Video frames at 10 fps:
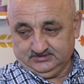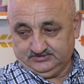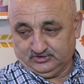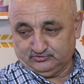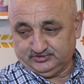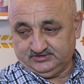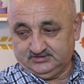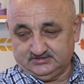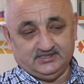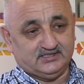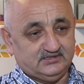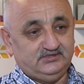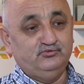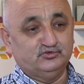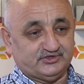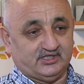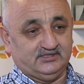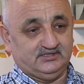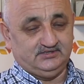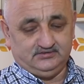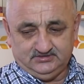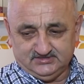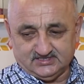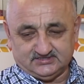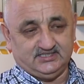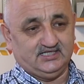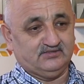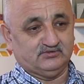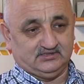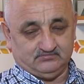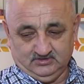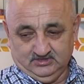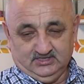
нарушение, надо не устранить, не затягивал там.